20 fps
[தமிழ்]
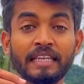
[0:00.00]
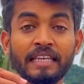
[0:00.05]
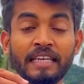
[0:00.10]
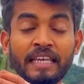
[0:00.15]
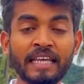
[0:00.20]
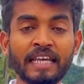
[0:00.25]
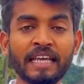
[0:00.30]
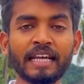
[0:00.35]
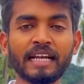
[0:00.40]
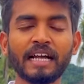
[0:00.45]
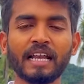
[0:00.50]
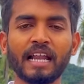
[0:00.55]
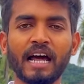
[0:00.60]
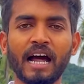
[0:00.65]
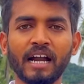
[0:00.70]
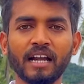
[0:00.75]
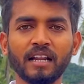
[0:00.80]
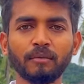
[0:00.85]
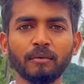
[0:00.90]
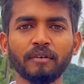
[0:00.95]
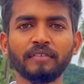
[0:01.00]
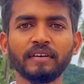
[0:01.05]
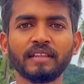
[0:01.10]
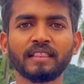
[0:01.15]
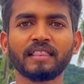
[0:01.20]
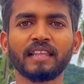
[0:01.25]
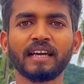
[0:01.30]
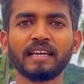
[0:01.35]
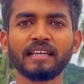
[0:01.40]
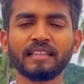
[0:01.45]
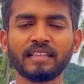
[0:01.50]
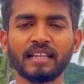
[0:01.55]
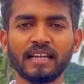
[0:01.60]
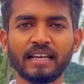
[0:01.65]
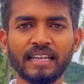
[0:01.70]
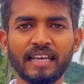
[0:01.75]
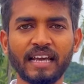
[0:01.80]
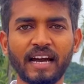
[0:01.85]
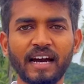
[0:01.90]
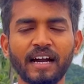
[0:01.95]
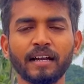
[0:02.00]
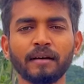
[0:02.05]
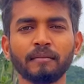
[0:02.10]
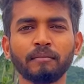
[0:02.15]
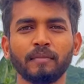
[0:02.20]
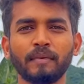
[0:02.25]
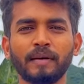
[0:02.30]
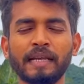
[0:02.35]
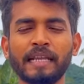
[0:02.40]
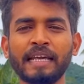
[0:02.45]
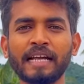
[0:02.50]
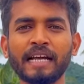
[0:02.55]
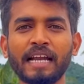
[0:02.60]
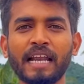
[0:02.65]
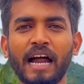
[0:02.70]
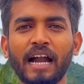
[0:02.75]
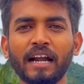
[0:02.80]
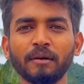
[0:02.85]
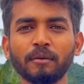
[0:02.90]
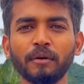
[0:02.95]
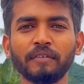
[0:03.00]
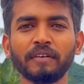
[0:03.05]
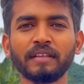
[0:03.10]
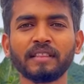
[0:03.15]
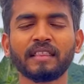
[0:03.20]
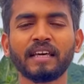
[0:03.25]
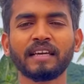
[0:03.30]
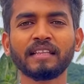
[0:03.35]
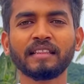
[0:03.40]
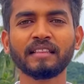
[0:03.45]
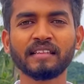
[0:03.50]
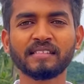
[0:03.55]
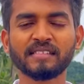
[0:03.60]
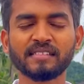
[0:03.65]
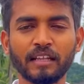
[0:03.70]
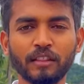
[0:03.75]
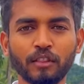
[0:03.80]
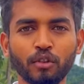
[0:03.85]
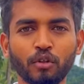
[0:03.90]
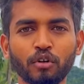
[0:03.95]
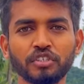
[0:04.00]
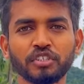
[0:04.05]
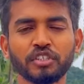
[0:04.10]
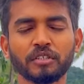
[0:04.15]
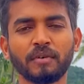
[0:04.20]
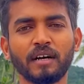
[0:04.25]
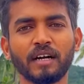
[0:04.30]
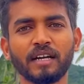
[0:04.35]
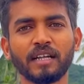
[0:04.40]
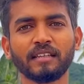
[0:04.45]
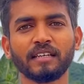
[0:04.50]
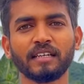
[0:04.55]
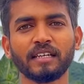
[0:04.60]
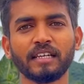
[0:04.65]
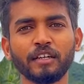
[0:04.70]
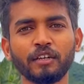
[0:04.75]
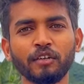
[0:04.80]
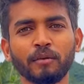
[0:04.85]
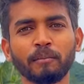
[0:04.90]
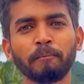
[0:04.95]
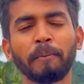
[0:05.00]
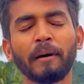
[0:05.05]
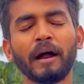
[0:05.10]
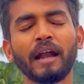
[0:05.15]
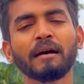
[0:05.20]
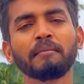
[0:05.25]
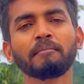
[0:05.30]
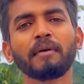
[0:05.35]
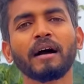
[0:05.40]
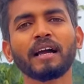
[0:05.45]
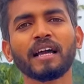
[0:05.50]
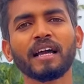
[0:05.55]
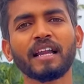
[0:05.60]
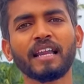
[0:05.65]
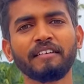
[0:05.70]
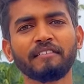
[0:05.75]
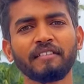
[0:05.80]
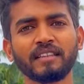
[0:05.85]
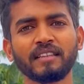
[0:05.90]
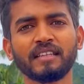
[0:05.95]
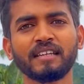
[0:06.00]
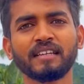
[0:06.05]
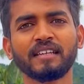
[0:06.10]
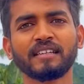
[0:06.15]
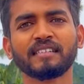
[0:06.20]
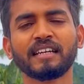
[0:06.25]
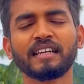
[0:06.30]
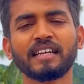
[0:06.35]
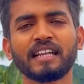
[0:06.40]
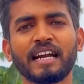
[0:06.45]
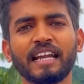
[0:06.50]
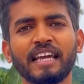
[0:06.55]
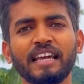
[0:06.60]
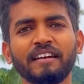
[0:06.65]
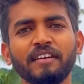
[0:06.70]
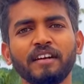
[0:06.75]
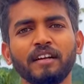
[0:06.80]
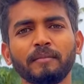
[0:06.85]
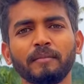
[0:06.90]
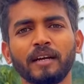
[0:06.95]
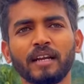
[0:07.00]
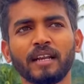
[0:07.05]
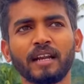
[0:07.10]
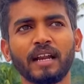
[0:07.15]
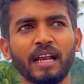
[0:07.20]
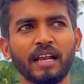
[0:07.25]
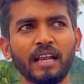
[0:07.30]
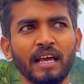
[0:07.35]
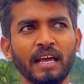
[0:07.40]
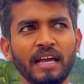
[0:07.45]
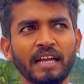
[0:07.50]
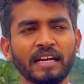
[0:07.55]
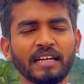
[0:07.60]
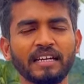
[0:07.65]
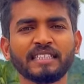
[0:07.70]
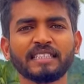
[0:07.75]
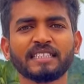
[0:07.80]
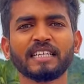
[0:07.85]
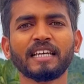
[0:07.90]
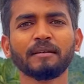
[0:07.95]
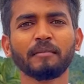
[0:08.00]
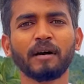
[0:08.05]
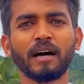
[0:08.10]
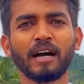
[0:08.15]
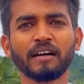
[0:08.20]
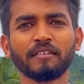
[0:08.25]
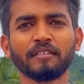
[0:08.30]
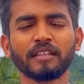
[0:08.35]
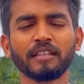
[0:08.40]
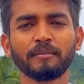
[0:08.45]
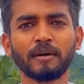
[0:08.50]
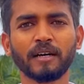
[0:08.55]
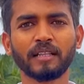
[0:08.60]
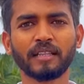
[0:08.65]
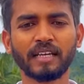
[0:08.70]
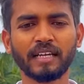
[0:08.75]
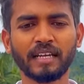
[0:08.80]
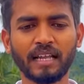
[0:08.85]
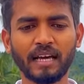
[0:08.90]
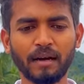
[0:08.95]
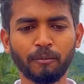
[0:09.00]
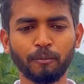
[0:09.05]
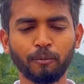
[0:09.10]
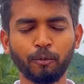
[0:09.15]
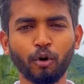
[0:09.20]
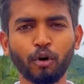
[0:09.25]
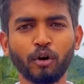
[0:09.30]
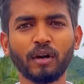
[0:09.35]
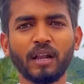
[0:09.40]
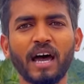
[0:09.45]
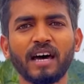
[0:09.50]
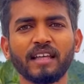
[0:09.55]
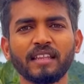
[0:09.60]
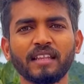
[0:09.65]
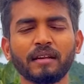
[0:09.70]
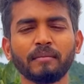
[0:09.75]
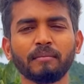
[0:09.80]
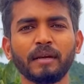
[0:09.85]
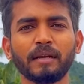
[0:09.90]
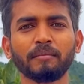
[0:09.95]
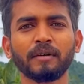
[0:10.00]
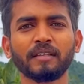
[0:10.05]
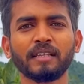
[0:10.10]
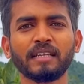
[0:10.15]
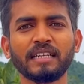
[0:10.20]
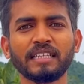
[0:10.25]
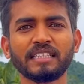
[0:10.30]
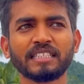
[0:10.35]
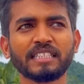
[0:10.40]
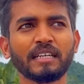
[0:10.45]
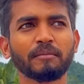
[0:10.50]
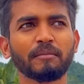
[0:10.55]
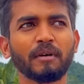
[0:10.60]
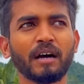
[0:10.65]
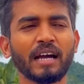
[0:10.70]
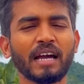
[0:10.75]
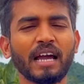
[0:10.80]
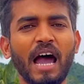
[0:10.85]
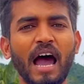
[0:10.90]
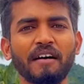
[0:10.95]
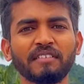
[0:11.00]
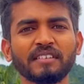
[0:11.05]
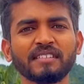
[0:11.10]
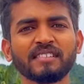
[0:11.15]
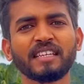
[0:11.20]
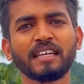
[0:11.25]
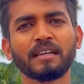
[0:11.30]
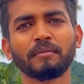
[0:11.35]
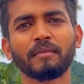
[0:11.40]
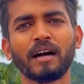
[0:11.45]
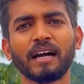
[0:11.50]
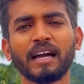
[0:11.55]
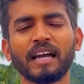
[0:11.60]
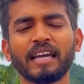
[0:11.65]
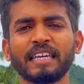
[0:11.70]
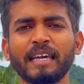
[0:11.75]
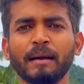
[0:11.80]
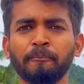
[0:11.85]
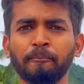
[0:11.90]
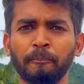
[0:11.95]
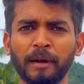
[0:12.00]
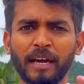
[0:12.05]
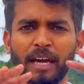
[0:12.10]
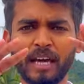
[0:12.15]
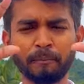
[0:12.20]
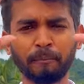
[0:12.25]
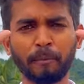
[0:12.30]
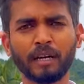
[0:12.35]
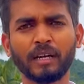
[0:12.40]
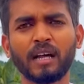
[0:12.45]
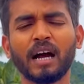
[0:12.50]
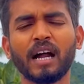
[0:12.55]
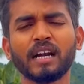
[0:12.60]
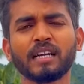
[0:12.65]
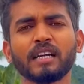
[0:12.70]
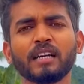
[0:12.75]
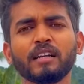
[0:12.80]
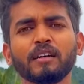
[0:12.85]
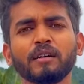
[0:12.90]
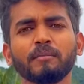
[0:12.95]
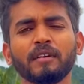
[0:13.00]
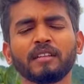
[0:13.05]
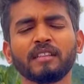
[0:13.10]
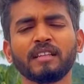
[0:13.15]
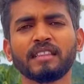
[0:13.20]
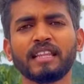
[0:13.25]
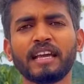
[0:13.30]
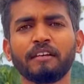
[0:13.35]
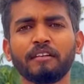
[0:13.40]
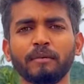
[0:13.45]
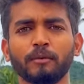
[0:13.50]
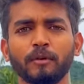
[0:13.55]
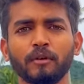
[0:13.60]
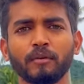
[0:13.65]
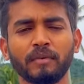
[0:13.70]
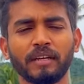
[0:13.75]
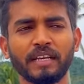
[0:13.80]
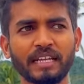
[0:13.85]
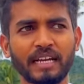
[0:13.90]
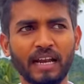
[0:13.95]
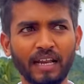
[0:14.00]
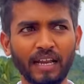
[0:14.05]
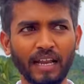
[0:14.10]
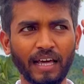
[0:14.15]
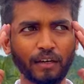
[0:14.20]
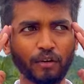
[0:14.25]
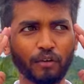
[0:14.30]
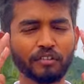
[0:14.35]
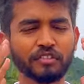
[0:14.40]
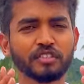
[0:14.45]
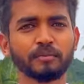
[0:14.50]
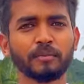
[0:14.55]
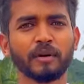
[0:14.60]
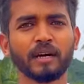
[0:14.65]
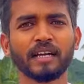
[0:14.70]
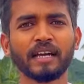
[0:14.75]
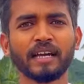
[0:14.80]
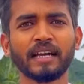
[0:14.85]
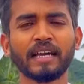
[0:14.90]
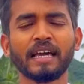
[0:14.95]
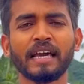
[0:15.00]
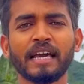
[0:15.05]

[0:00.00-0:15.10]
நீங்கள் அனுபவித்த இந்த ஞானம் நீங்கள் அனுபவித்த இந்த சந்தோஷமானது இன்னும் பல மக்களை வந்து சென்று அடைய வேண்டும் என்றால் நிச்சயமாக வந்து பார்த்தீங்கன்னா பொருளாதாரம் என்பது நிச்சயமாக அவசியமாக எப்பேற்பட்ட ஆட்களுக்கும் வந்து தேவைப்படும் நீங்கள் நல்லா யோசிச்சு பாருங்கள்